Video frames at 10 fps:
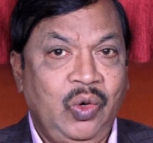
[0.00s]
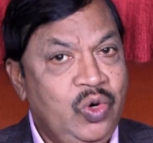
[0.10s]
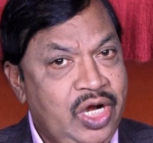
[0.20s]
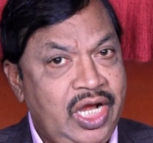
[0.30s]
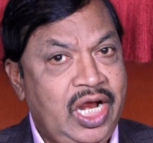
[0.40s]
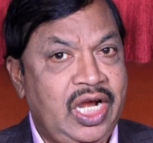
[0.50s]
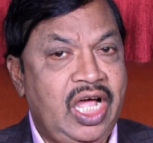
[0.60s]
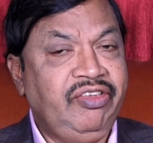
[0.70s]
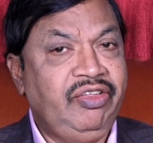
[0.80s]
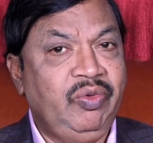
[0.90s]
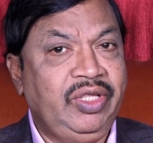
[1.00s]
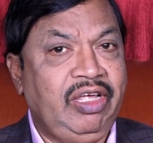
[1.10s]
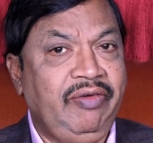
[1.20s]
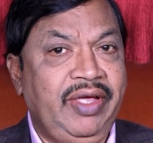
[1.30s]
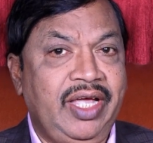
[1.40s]
உன்னை நான்
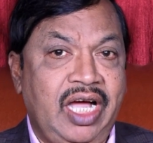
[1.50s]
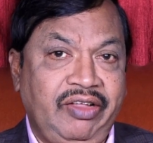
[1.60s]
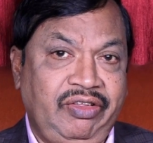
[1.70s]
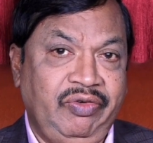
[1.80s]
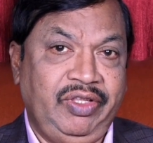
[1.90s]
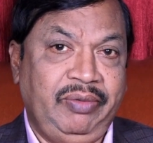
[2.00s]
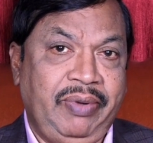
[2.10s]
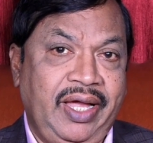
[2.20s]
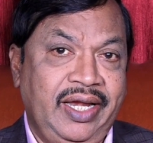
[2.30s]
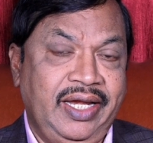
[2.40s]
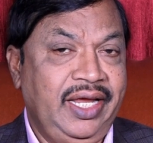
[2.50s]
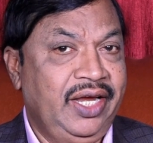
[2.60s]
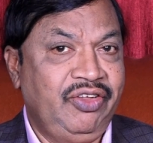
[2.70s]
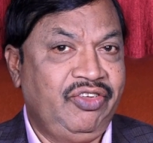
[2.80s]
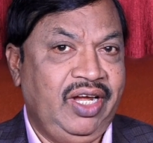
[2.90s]
ஆசிர்வதிக்கவே ஆசிர்வதிப்பேன்
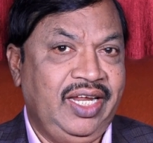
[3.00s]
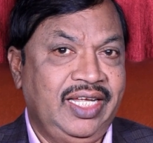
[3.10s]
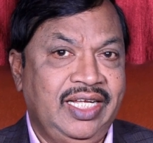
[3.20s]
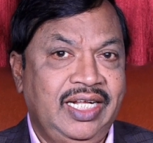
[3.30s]
என்று சொல்லி